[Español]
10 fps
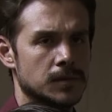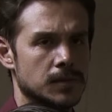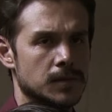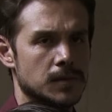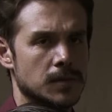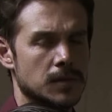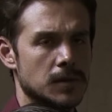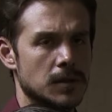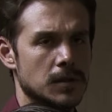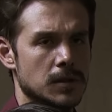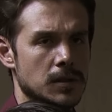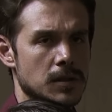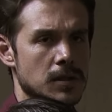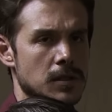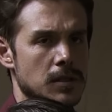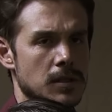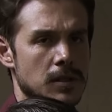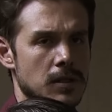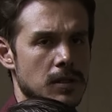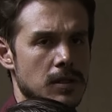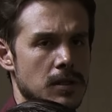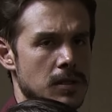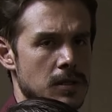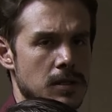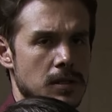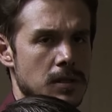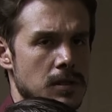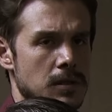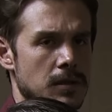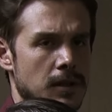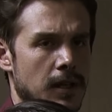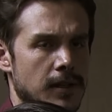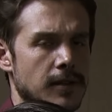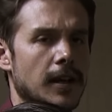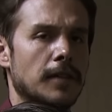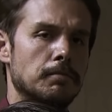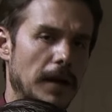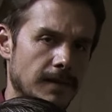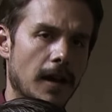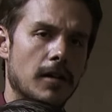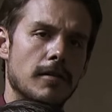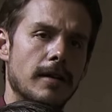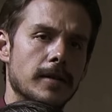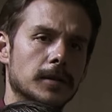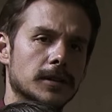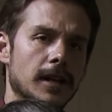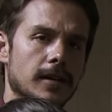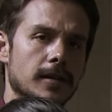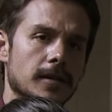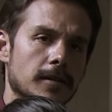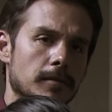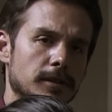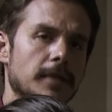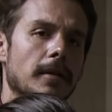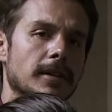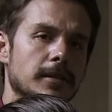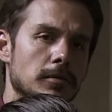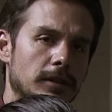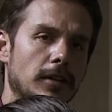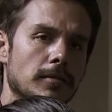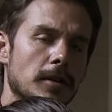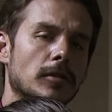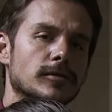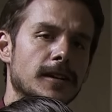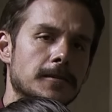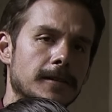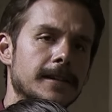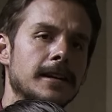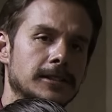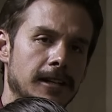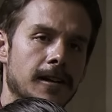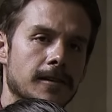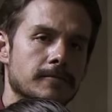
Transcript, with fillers: pues seguí hasta la calle 15, pero ahí desapareció. ¿Qué serás? Oh, va, bote. Pues te me vas a buscarlo y me lo consigues aunque sea en la China.